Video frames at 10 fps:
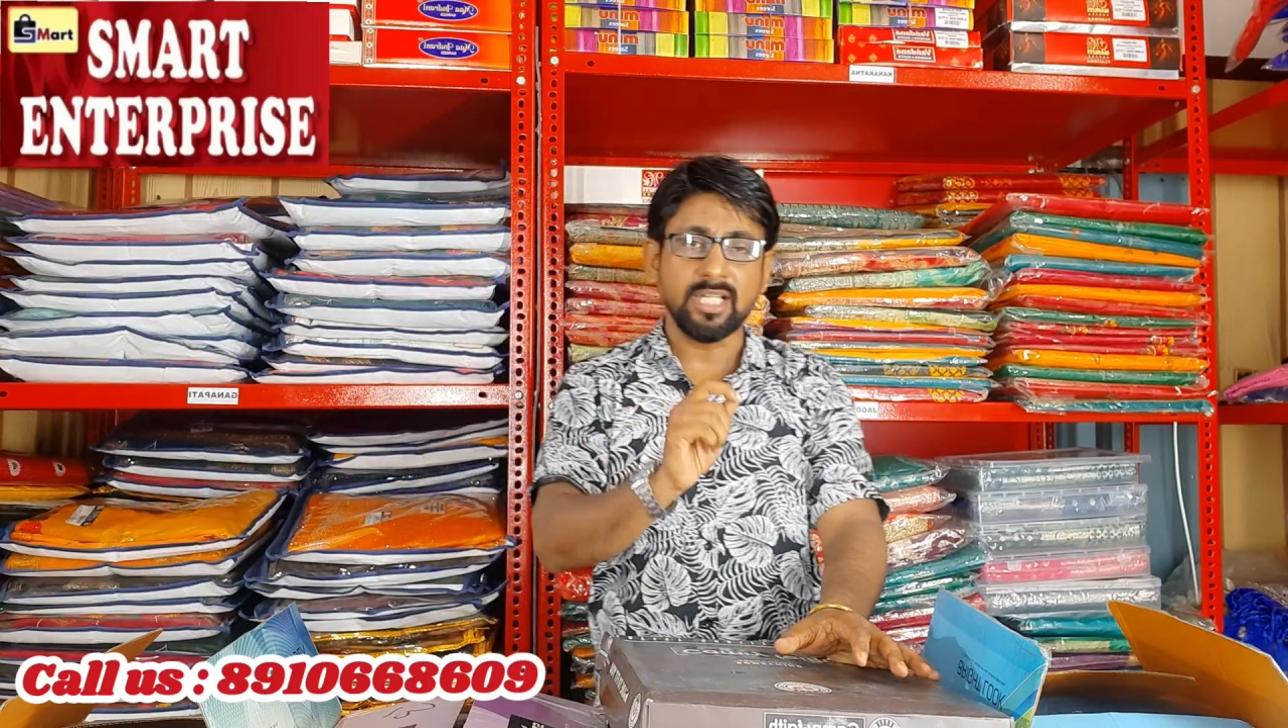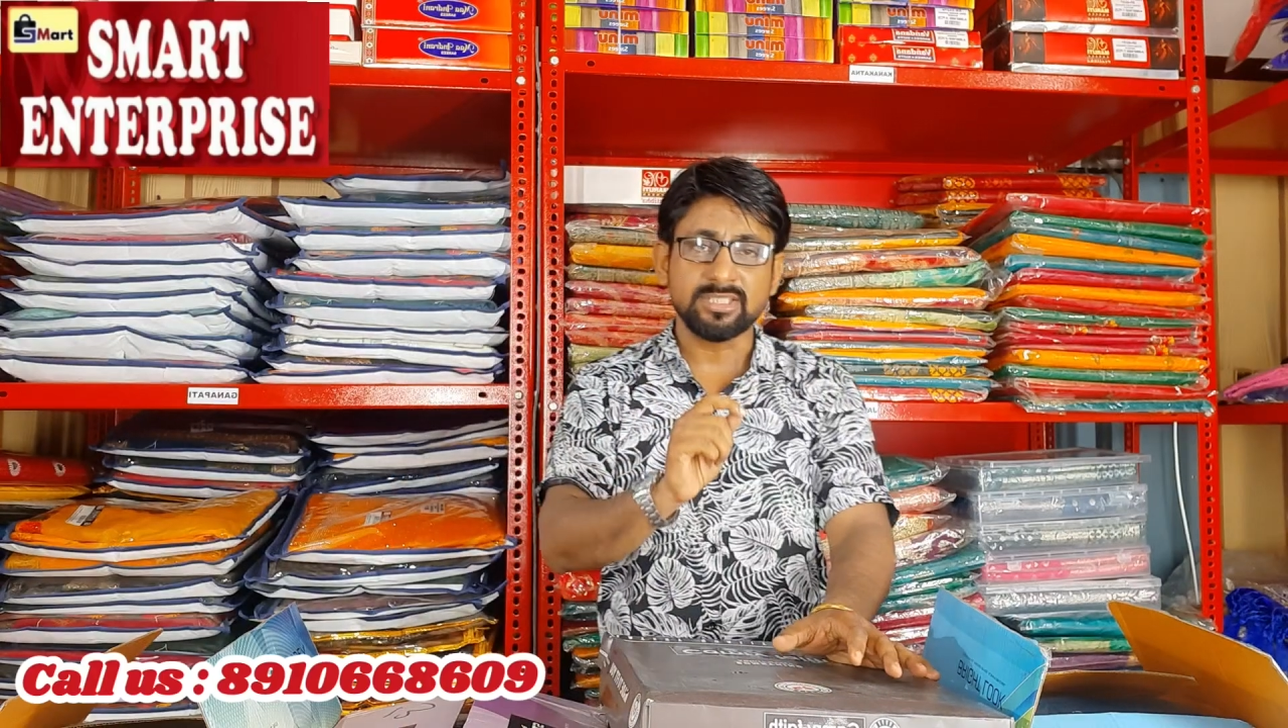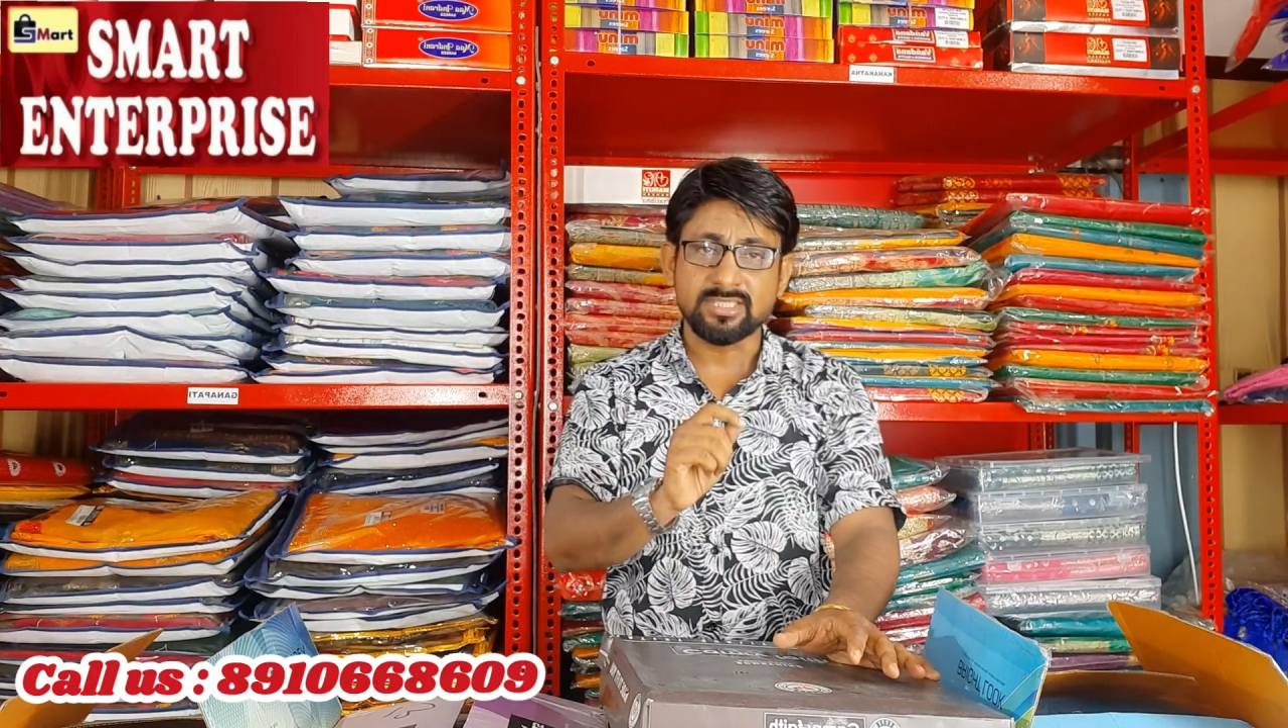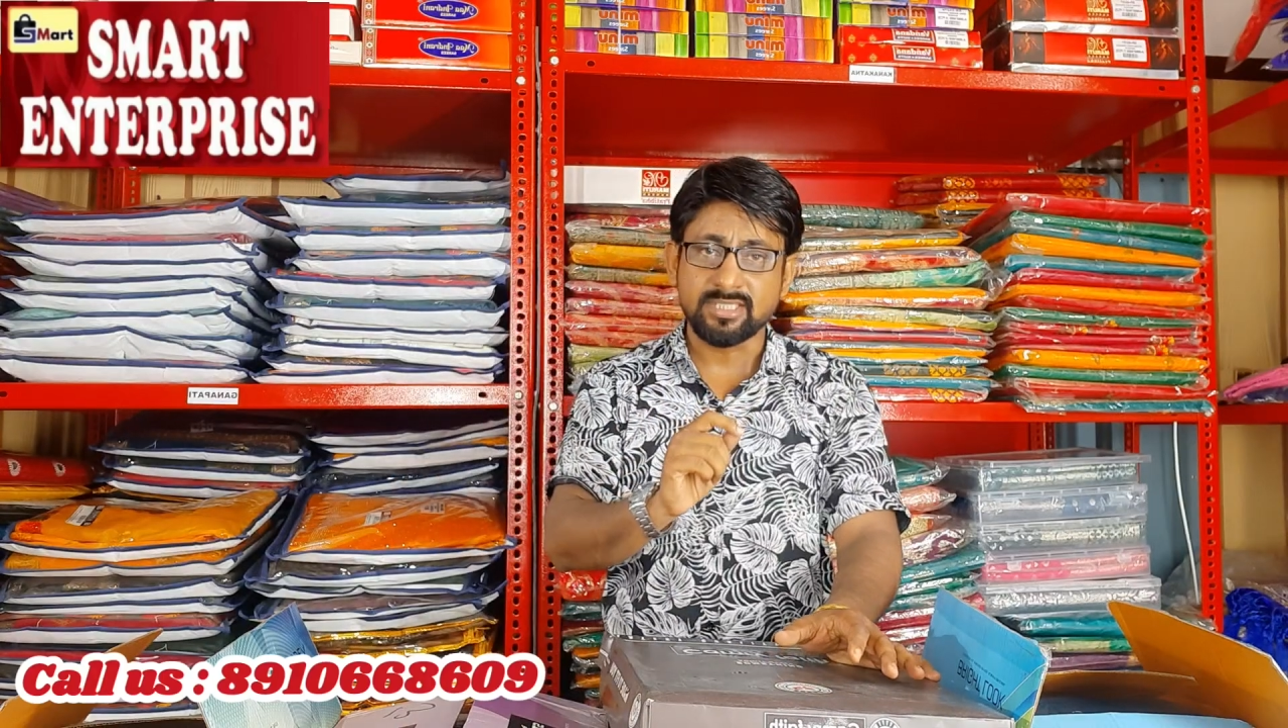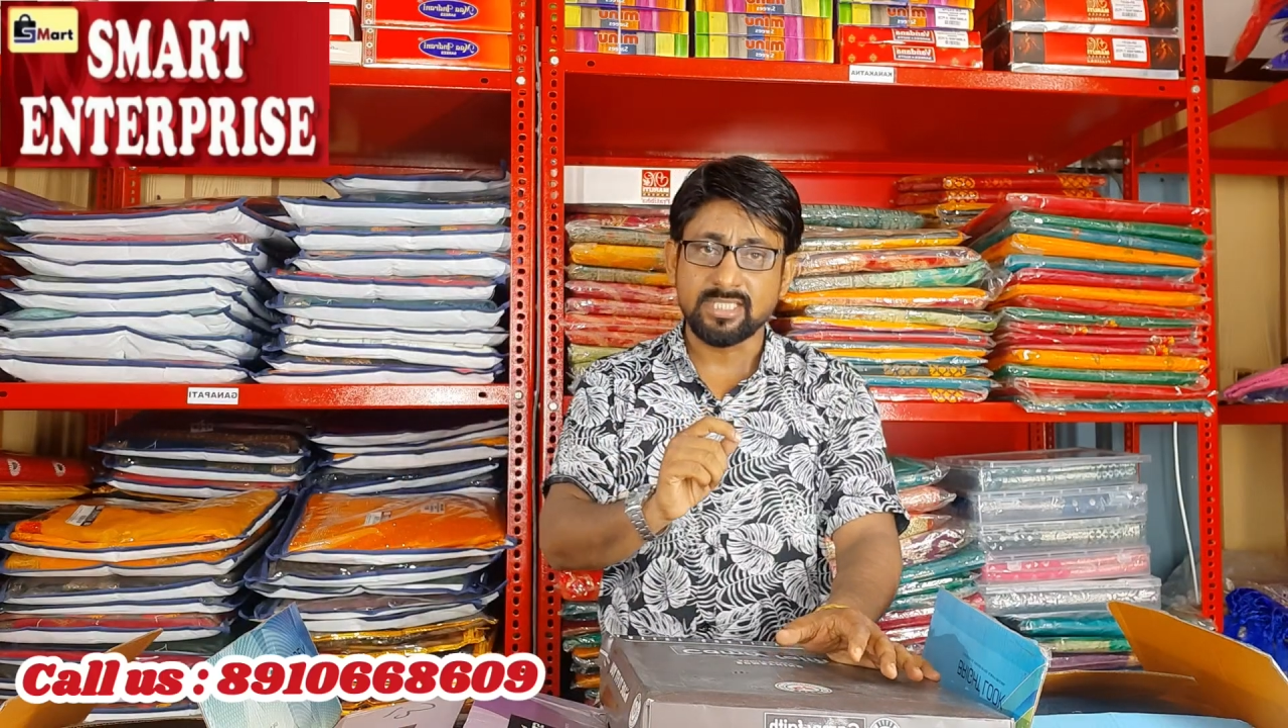
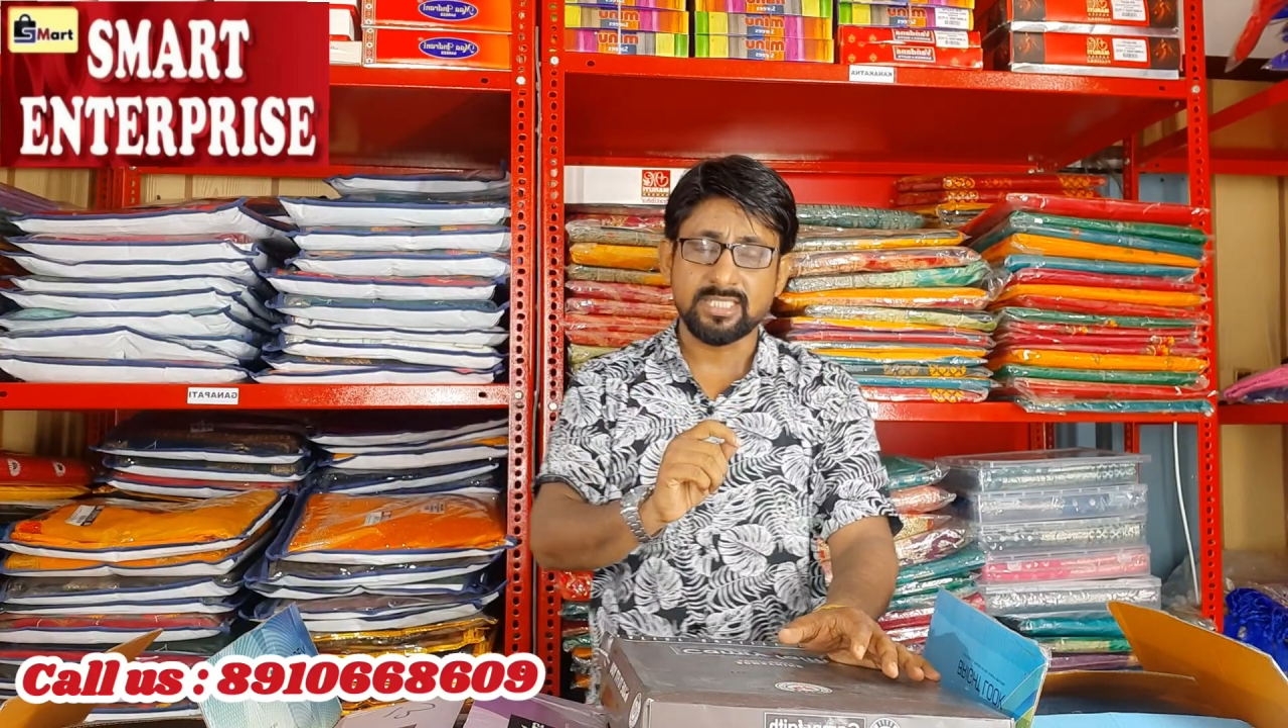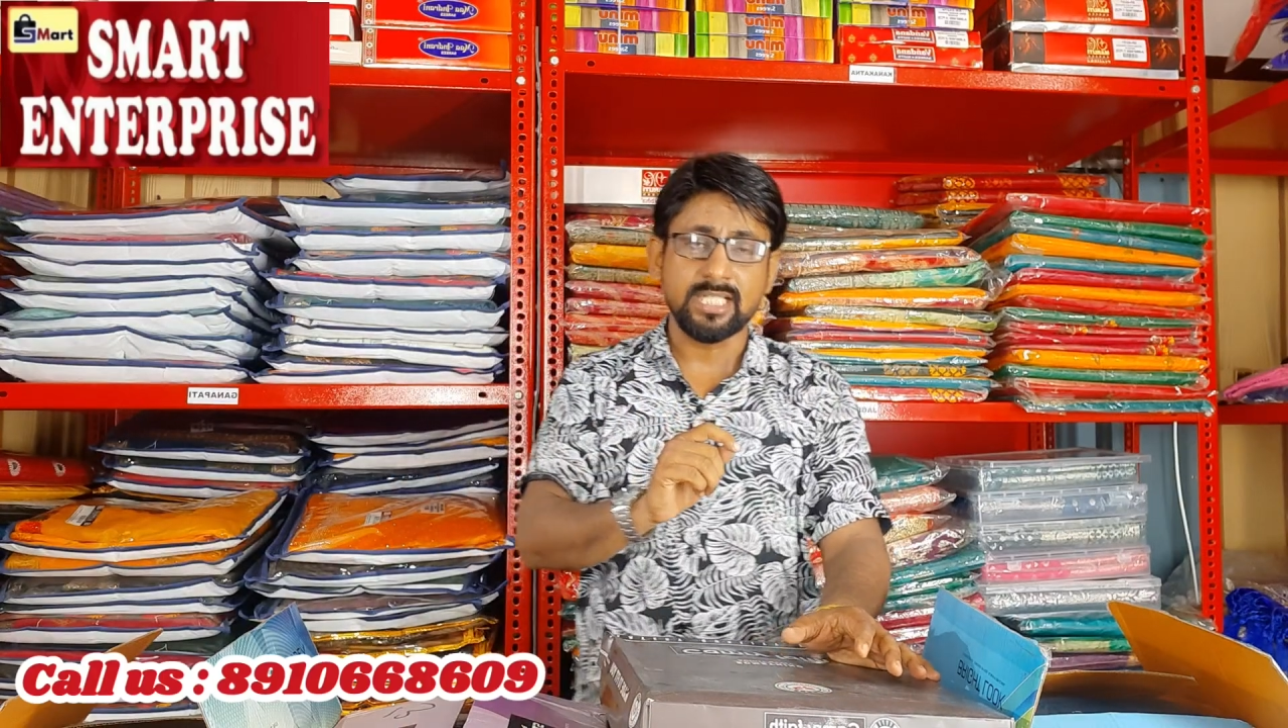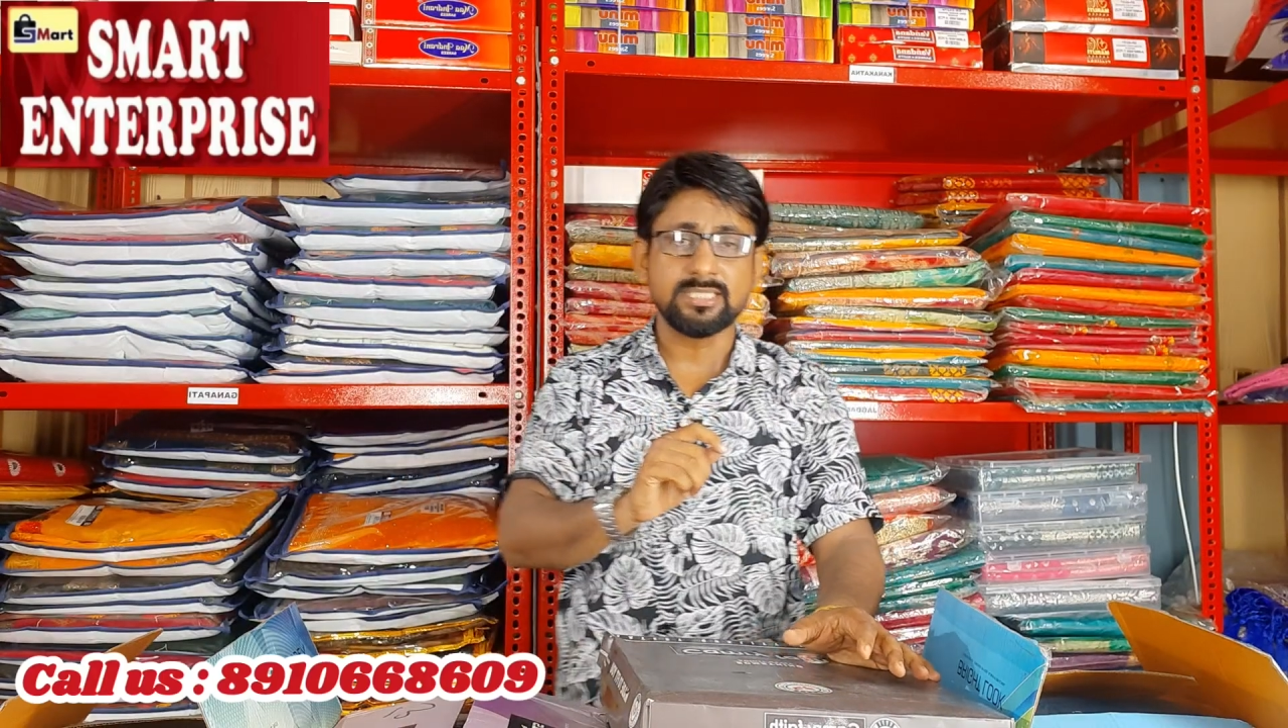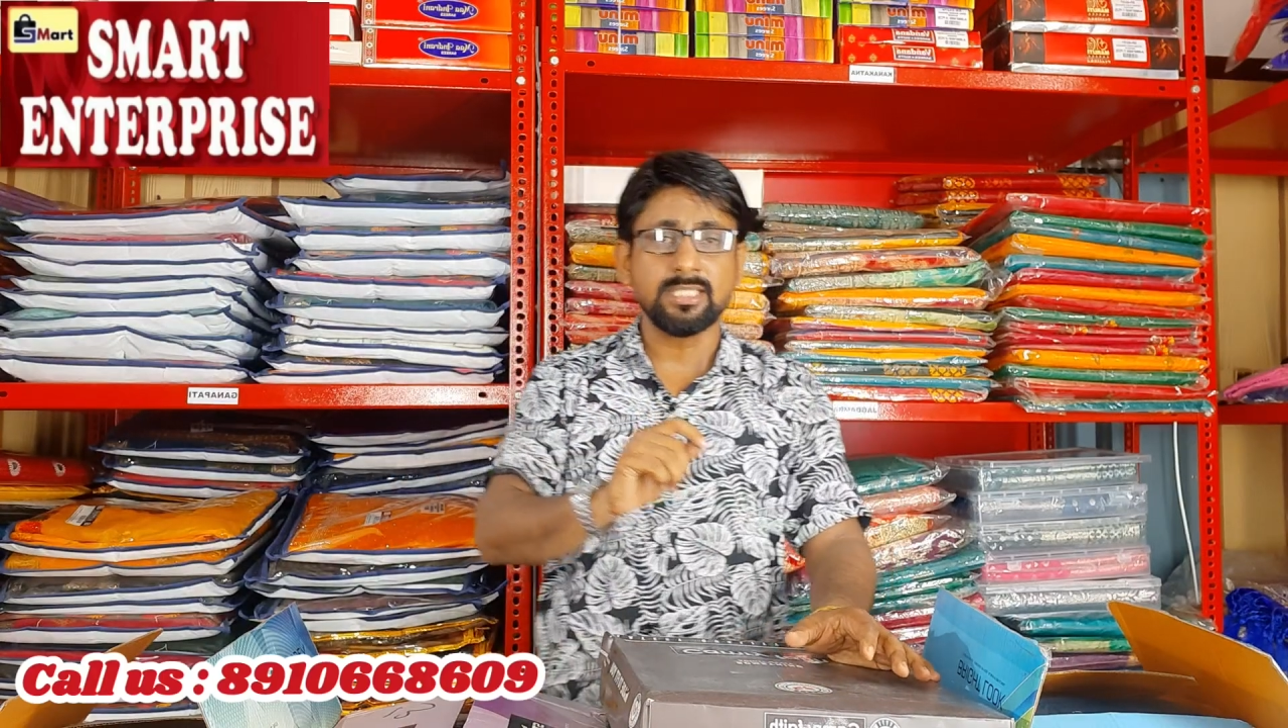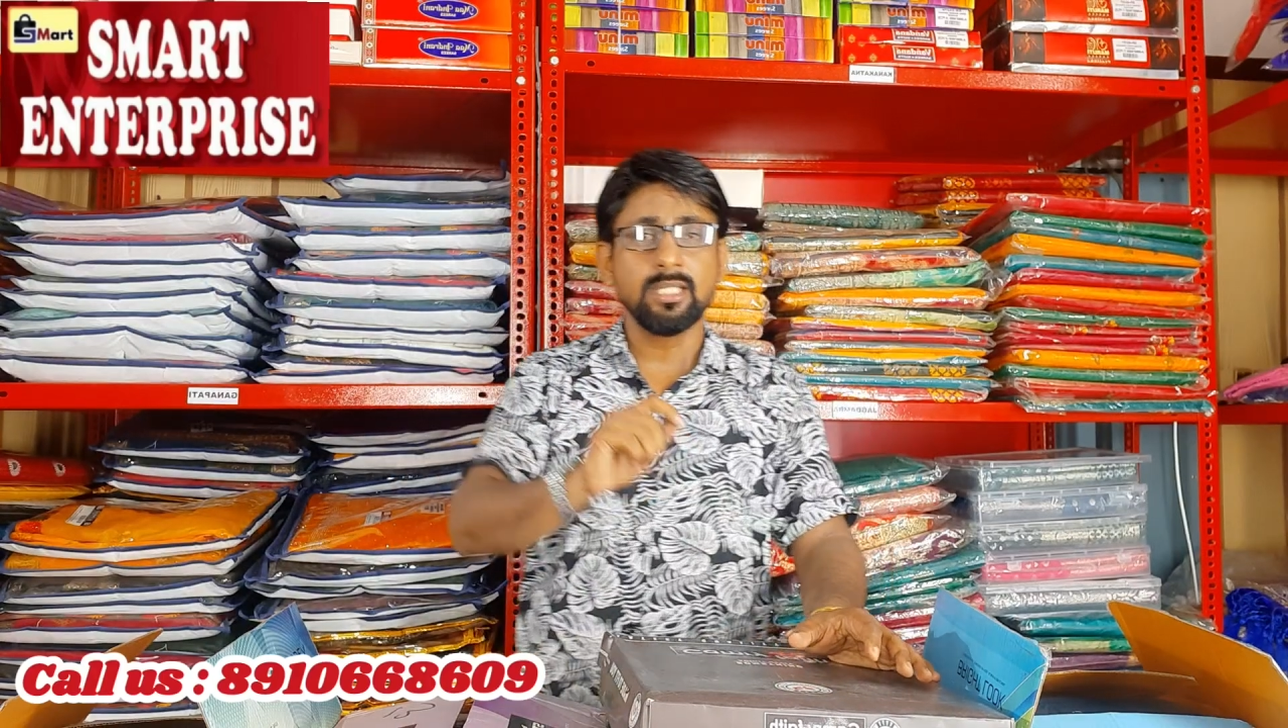কালেকশনস নিয়ে এসে
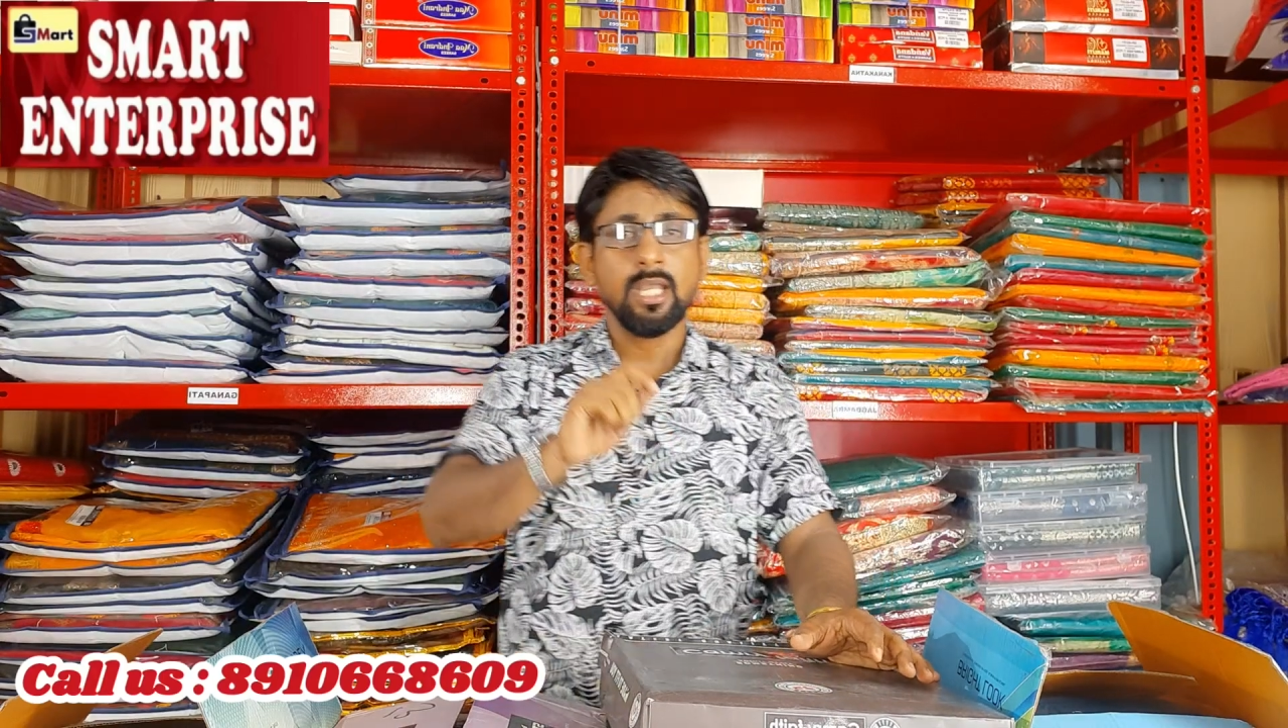গেছি